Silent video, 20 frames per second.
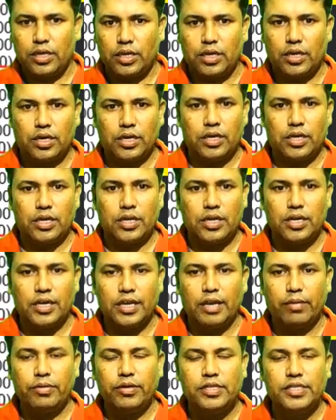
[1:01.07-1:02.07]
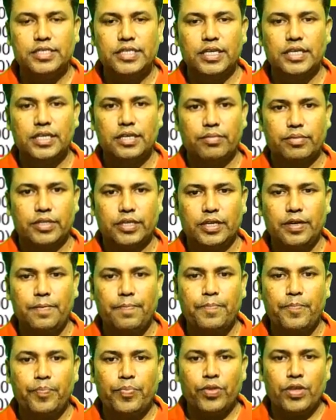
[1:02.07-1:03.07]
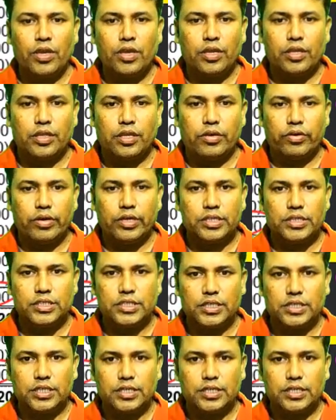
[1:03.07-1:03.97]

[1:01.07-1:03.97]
আর লাইবিলিটি সাইটে আমাদের দেওয়া আছে